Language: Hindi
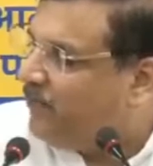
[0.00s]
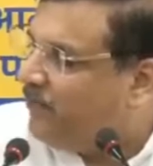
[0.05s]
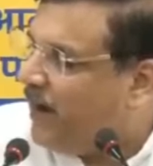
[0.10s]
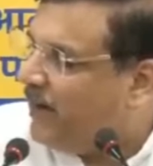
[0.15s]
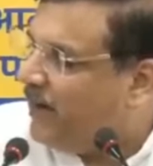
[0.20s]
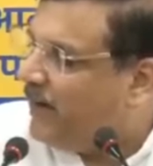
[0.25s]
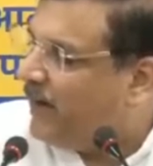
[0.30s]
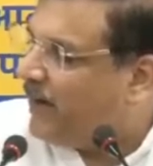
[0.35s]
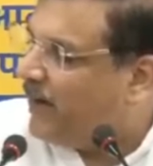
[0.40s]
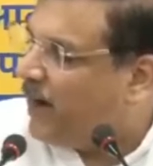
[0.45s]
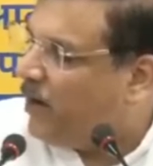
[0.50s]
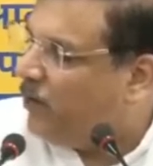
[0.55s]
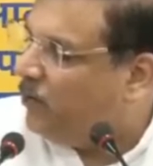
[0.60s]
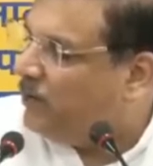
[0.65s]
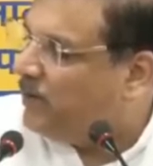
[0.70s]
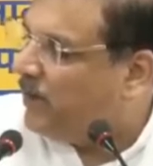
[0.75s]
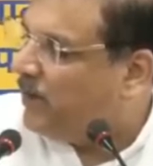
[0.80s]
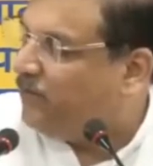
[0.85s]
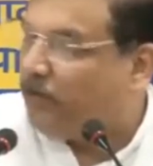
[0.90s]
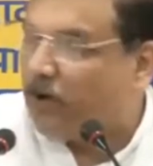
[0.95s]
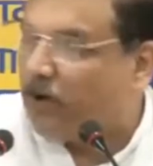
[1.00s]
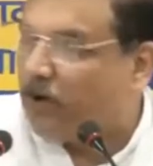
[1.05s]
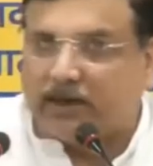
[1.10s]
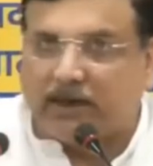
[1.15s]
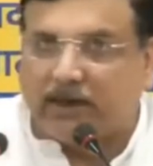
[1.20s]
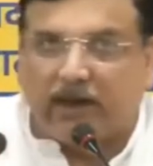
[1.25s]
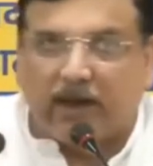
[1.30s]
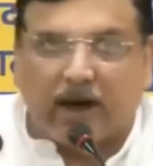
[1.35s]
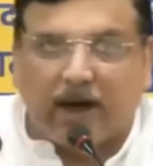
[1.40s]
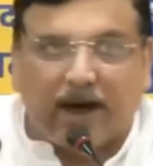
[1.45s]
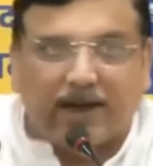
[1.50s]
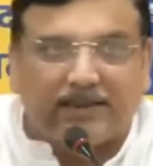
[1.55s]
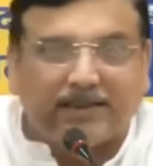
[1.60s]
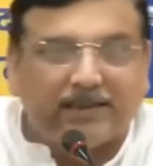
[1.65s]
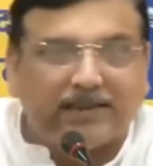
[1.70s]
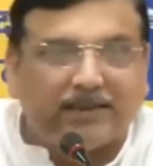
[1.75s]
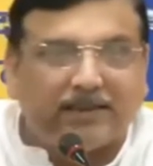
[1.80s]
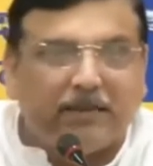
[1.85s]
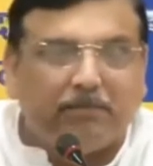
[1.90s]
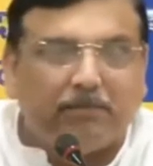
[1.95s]
ऑफ अनअकाउंटेड फोर्टी लाख
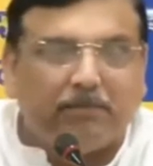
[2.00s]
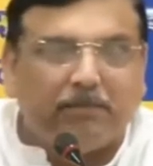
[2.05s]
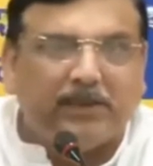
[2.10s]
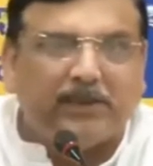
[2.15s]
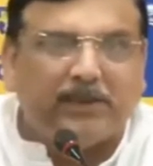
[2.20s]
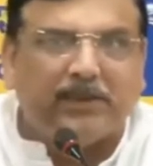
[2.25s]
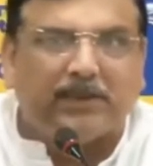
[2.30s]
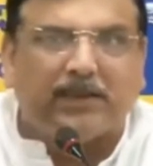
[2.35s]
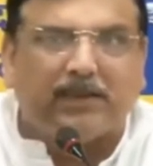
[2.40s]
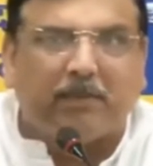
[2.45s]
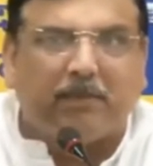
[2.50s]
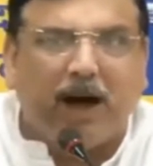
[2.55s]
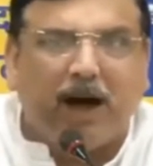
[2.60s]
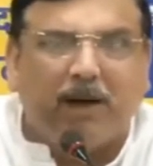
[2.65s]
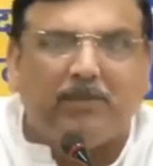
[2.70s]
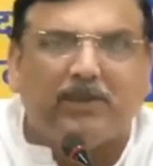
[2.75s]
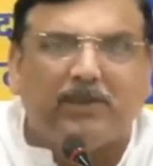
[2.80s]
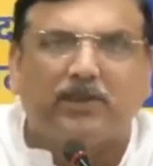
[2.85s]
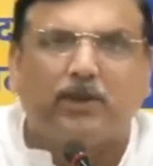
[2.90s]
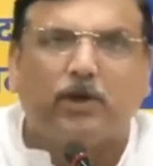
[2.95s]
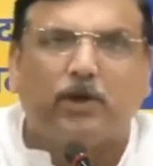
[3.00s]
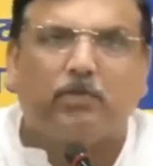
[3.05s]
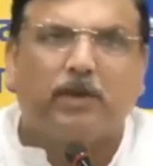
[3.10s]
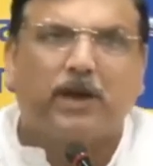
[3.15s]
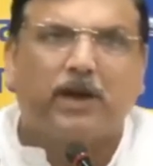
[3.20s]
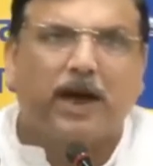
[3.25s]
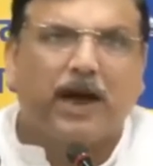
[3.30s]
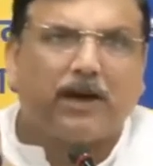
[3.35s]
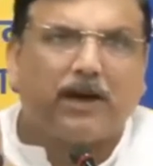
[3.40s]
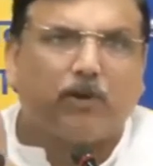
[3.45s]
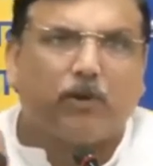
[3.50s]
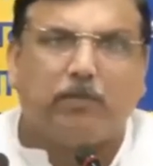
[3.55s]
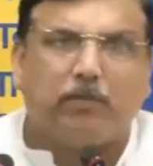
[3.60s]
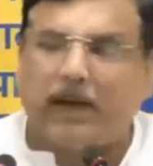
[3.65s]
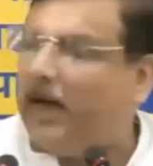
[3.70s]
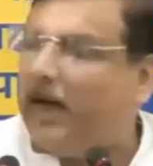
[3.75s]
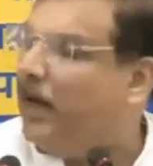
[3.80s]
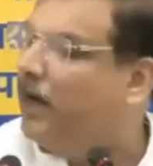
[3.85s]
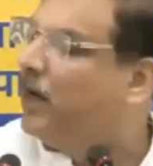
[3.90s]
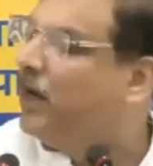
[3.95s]
इस कंपनी से तमाम इसके ऊपर आरोप
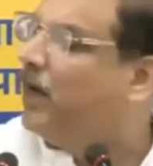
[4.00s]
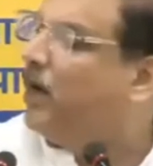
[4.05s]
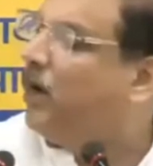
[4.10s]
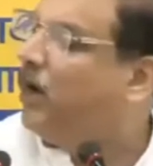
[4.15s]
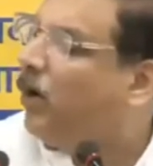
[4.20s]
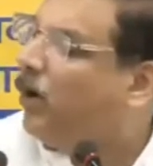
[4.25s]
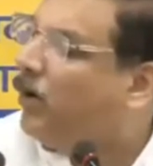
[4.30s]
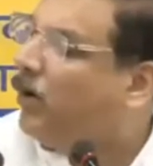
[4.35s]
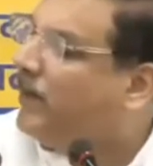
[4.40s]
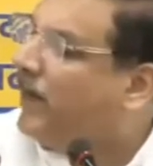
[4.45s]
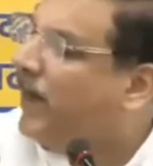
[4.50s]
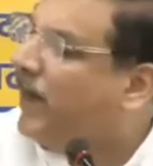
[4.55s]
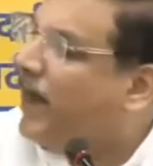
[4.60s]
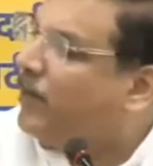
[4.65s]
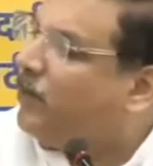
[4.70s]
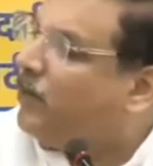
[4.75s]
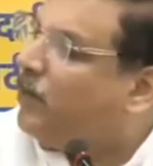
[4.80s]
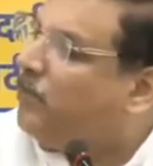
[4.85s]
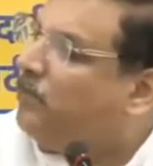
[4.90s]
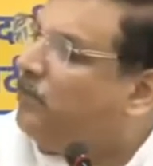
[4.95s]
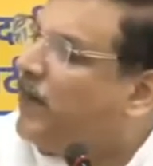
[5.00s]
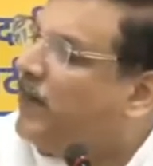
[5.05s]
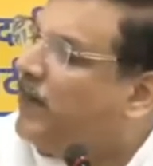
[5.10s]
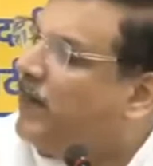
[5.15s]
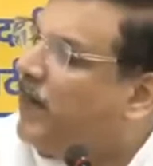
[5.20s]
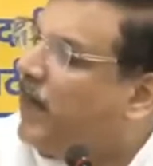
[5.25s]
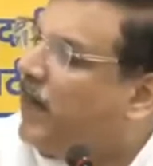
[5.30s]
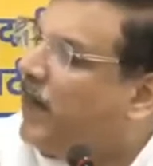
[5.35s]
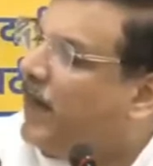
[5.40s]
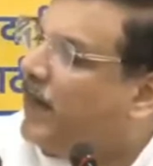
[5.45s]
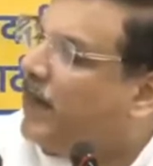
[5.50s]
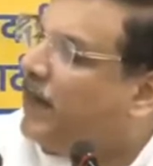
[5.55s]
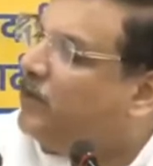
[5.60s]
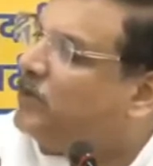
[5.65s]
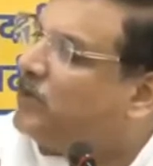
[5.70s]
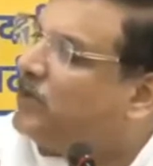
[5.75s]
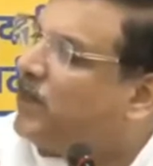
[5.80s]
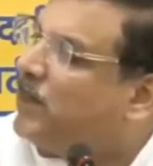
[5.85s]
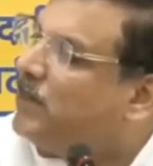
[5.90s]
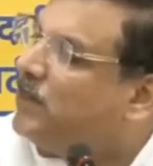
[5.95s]
है और ये आरोप मैं नहीं लगा रहा
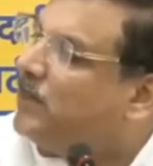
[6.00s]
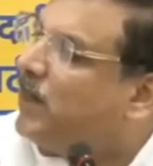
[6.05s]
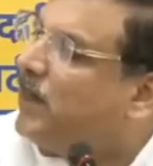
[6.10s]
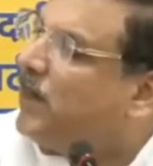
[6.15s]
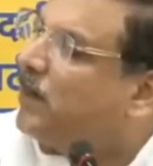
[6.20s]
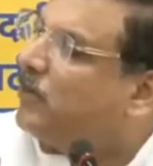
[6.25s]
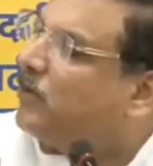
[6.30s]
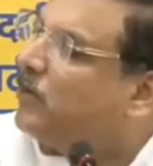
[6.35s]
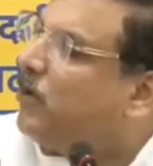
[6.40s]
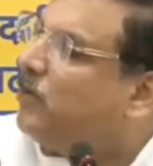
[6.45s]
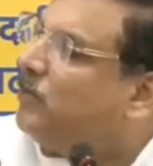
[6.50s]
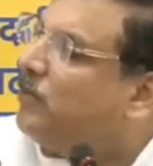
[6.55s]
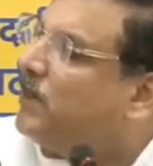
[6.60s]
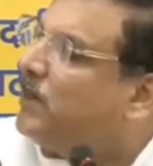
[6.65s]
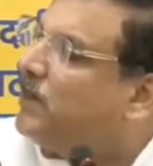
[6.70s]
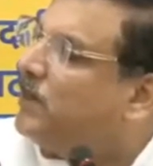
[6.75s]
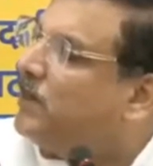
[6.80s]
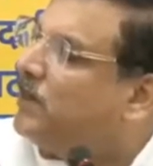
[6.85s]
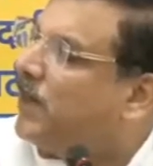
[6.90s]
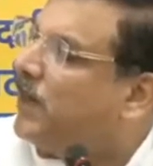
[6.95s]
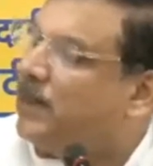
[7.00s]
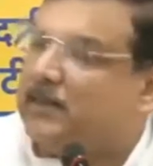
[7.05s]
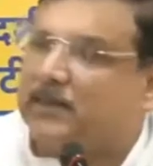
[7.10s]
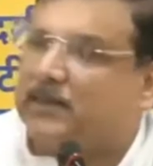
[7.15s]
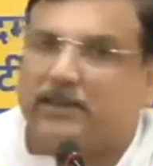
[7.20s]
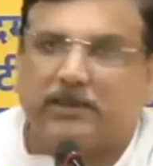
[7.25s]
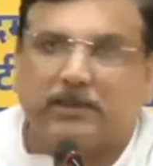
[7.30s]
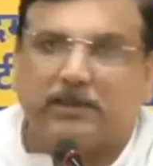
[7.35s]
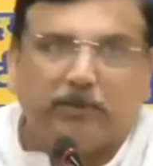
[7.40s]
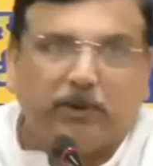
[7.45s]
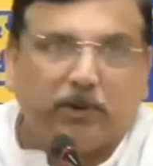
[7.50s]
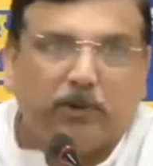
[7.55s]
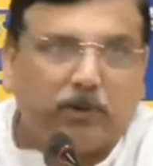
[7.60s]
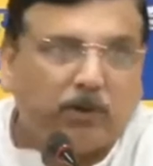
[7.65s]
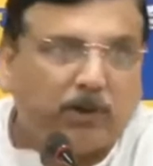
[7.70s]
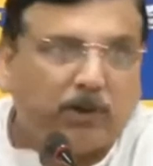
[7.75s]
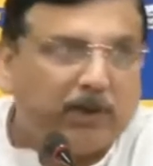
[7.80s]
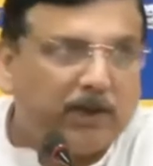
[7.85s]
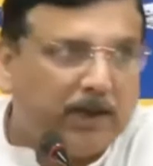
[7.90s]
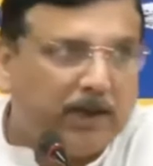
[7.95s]
हूं सेंट्रल इकोनॉमिक इंटेलिजेंस
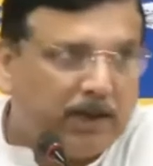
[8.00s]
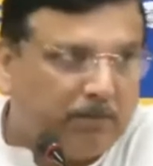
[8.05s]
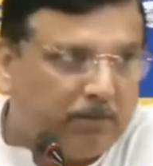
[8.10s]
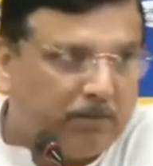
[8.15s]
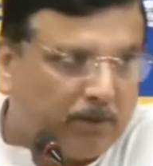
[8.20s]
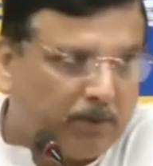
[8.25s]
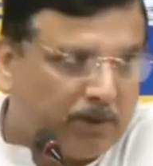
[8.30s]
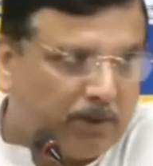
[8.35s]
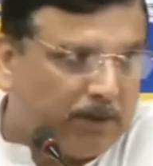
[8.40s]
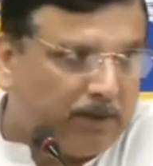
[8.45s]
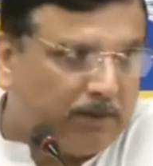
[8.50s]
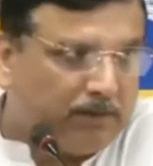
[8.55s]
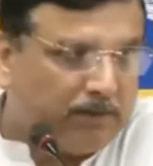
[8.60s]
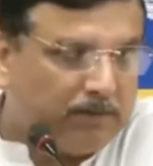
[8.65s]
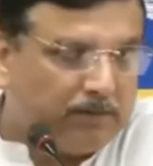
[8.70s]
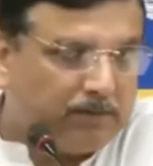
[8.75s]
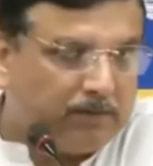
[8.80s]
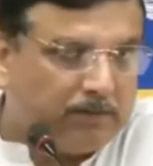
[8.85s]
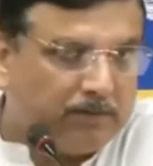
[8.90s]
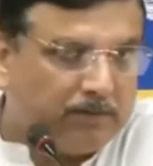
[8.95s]
ब्यूरो की ये रिपोर्ट है